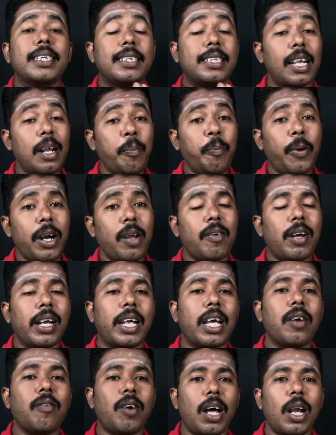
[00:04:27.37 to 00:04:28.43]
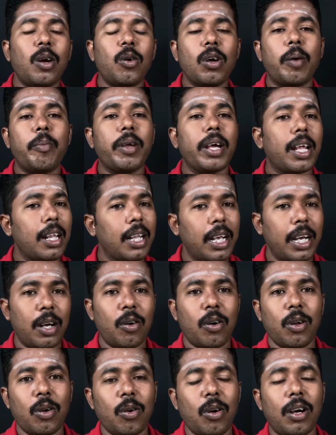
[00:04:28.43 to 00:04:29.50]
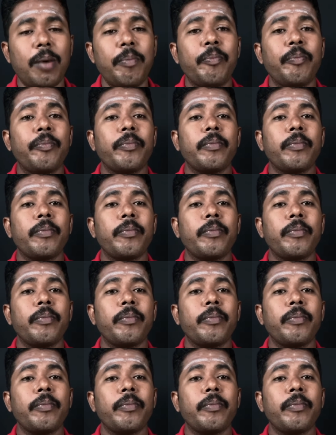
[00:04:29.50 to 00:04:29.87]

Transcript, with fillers: சிறப்பான வாழ்க்கையை வாழணும் தான் என்னோட நோக்கம்